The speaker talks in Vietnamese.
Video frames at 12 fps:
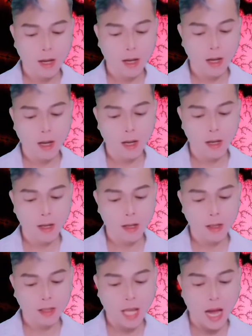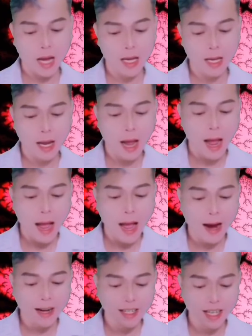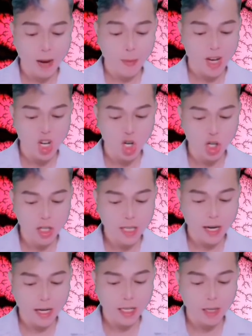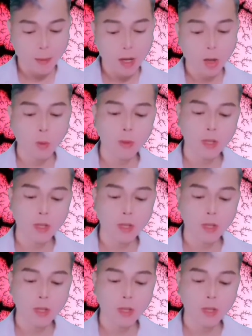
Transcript: một tuần. Ôn Dương đột nhiên nói: